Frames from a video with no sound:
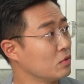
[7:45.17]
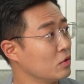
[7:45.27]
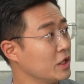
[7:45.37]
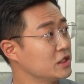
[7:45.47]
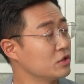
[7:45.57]

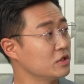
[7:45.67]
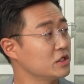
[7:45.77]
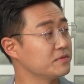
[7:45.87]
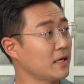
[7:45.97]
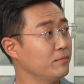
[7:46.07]
원래
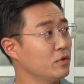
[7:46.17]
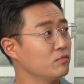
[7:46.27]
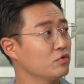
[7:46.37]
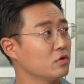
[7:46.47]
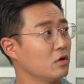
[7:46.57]

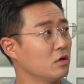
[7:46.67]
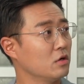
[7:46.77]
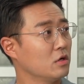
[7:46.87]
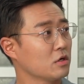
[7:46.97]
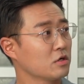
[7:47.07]
2023년부터
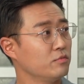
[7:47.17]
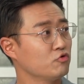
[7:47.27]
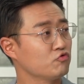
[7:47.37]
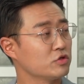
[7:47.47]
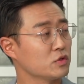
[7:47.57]
음.
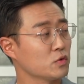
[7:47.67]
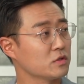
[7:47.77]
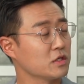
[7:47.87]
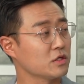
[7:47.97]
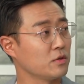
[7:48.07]

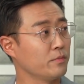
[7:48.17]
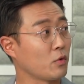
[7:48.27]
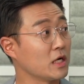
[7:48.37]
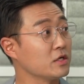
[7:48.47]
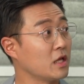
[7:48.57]
금융투자소득세가 전면
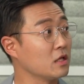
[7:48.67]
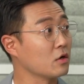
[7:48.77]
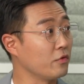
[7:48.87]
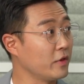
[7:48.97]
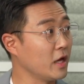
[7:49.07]
과세되는
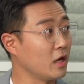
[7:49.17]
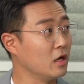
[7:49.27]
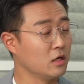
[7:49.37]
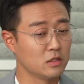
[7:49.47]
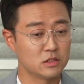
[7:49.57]
건데 예,
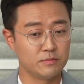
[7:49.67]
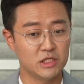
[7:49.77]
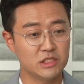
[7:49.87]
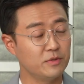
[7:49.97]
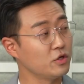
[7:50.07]
예. 지금
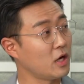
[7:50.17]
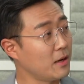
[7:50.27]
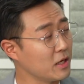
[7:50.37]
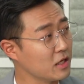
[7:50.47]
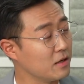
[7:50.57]
22년
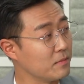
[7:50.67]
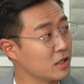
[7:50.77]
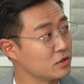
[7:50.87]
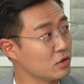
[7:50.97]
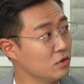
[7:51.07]
하반기란
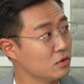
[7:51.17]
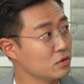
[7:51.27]
말이죠.